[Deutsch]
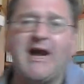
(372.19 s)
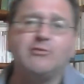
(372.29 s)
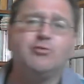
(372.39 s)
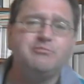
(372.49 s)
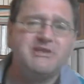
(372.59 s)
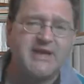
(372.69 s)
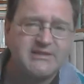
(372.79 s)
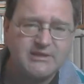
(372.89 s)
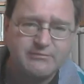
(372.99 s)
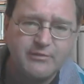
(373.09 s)
kein
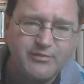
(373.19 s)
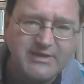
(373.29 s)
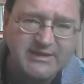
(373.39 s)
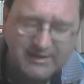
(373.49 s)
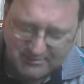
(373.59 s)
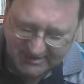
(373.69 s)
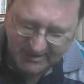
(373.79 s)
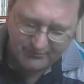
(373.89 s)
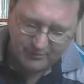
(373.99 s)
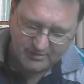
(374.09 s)
Unbekannter für viele
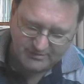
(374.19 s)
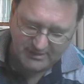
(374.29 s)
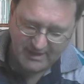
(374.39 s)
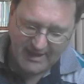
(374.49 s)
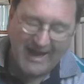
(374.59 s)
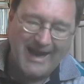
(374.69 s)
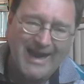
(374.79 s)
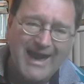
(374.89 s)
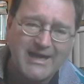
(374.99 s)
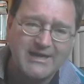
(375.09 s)
Kriminalfreunde.
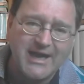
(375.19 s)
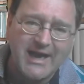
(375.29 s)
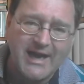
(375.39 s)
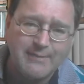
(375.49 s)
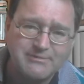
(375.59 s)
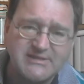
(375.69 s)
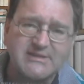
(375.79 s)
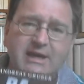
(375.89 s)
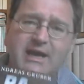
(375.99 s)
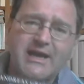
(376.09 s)
Rache
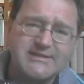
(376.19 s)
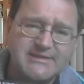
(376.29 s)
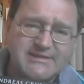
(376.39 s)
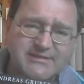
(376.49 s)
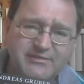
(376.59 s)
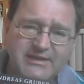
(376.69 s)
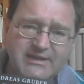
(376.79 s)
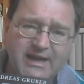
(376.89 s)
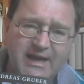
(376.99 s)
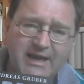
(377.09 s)
Herbst. Es ist
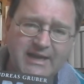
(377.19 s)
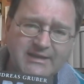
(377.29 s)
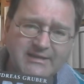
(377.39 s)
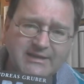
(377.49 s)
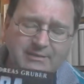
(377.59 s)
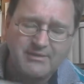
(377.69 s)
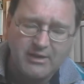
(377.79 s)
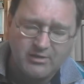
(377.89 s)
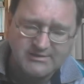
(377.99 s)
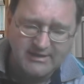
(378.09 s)
wieder ein Krimi
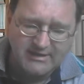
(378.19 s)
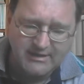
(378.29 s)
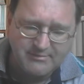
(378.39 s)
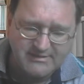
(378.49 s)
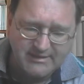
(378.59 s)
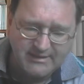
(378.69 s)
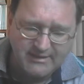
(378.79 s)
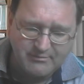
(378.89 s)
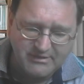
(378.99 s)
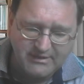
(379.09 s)
aus der
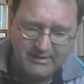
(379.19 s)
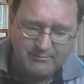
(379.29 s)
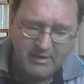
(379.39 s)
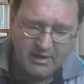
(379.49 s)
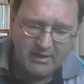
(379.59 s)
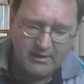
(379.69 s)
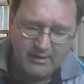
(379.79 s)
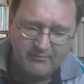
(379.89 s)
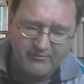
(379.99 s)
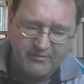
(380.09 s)
Krimiserie mit dem
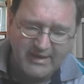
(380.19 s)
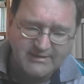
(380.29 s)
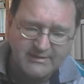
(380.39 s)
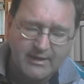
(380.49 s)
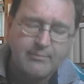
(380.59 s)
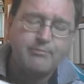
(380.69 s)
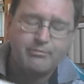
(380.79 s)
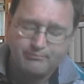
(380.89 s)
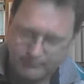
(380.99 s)
ähm, Walter,